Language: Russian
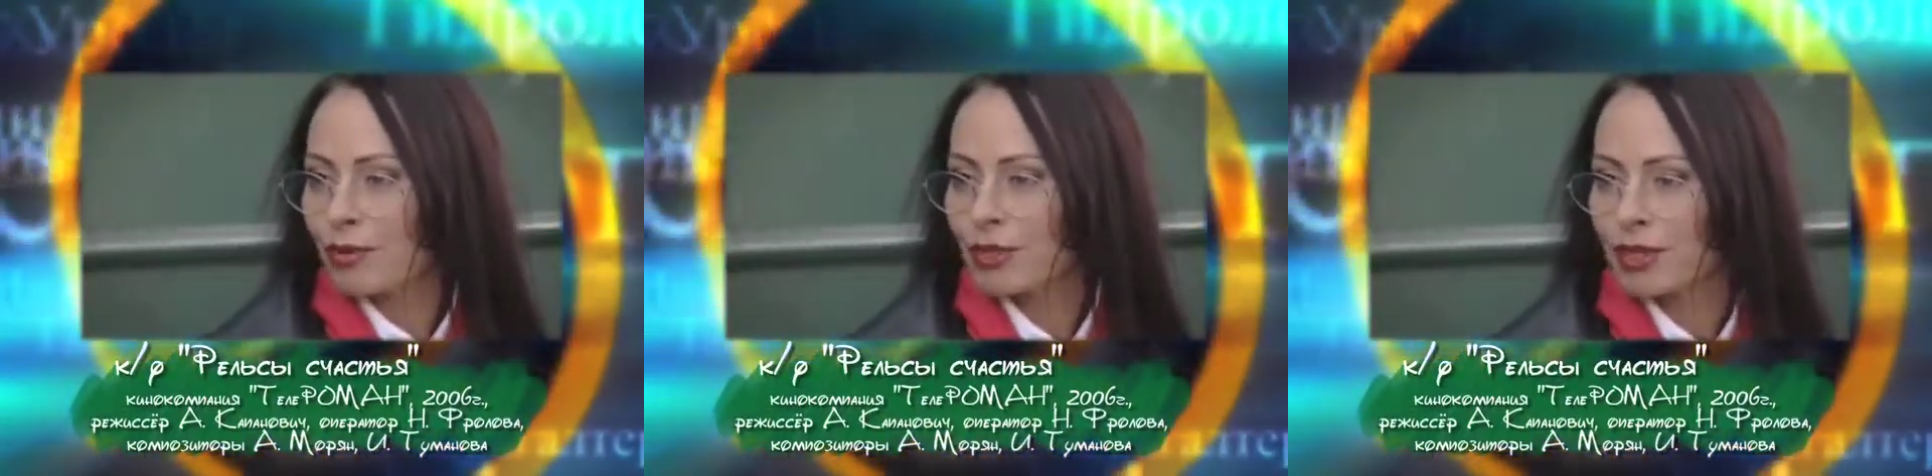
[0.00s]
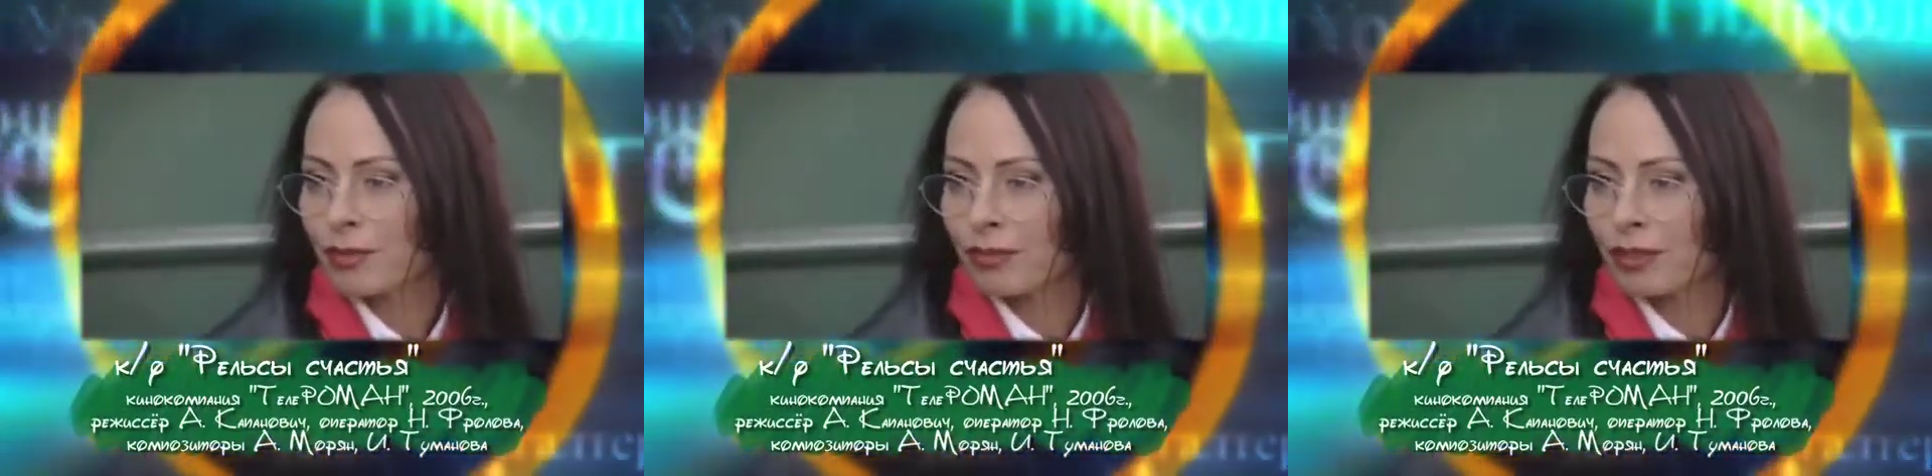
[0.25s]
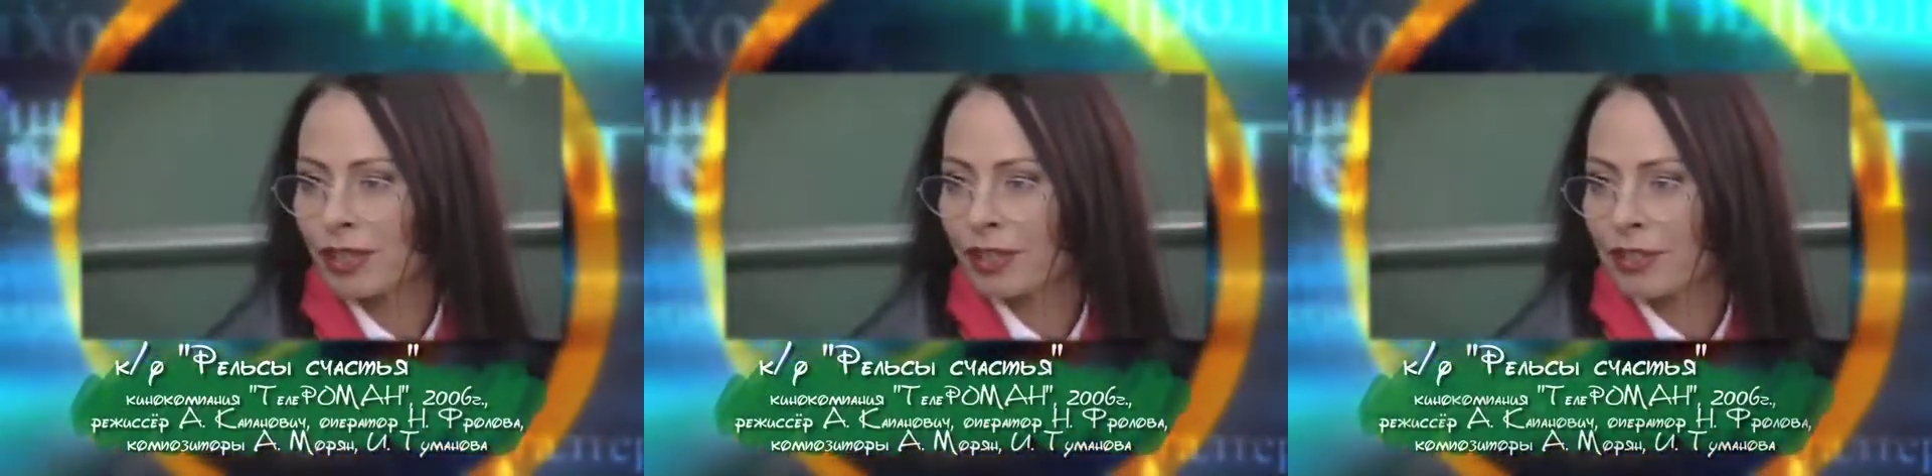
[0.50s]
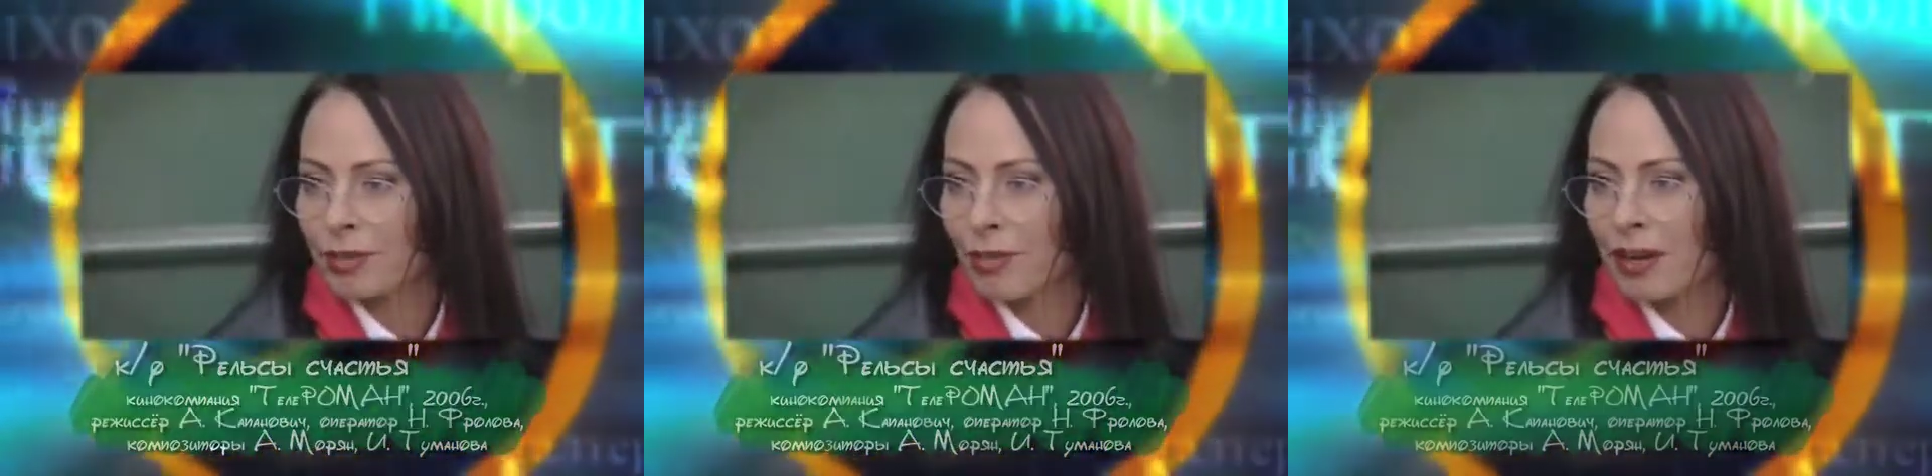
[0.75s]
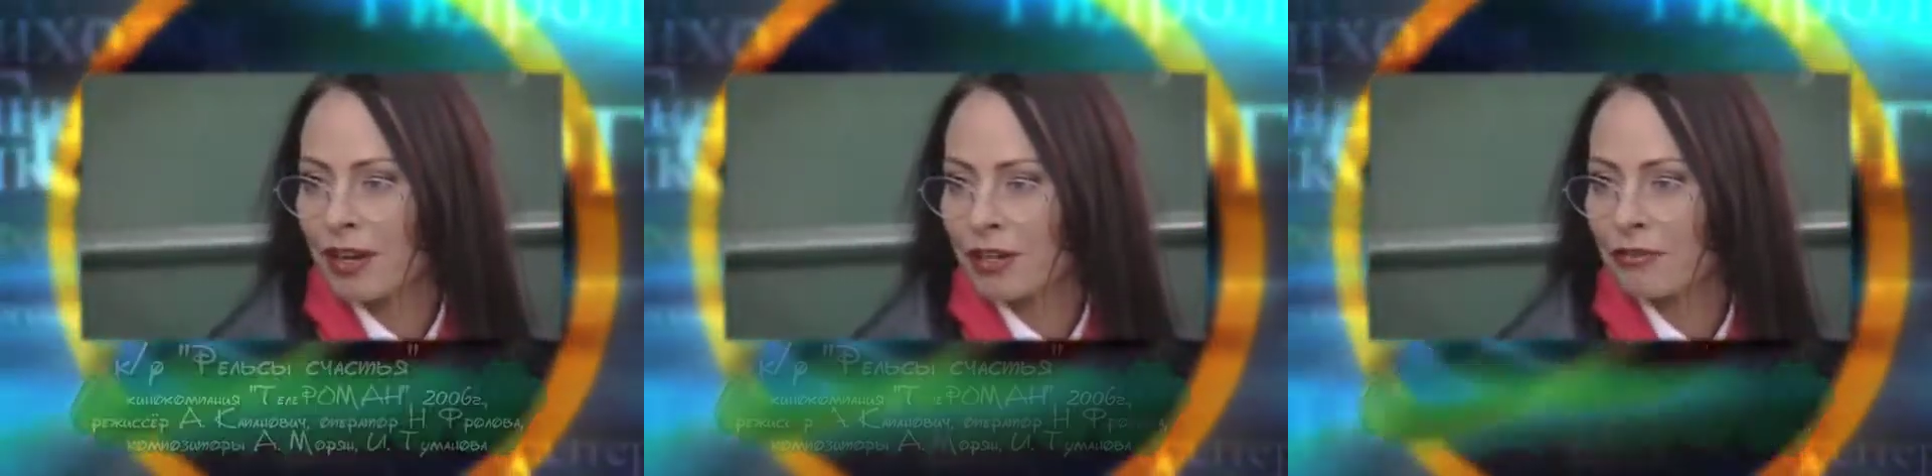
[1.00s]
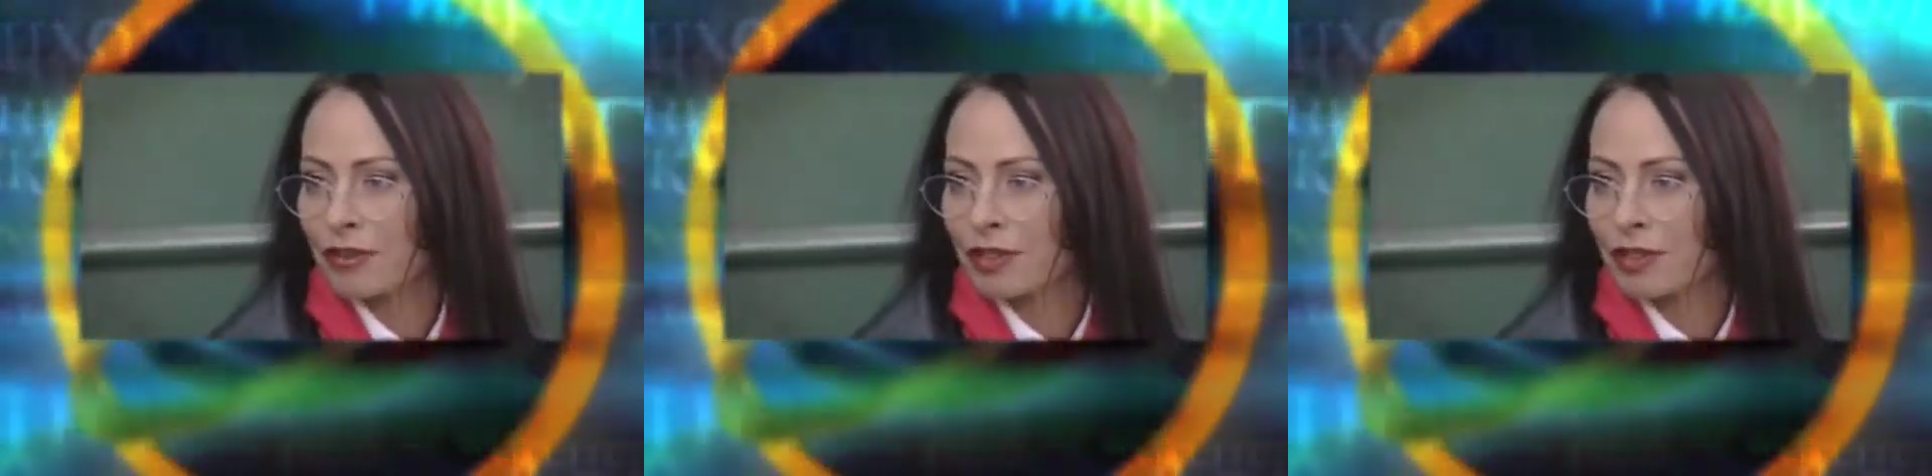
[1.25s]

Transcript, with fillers: образом вы смогли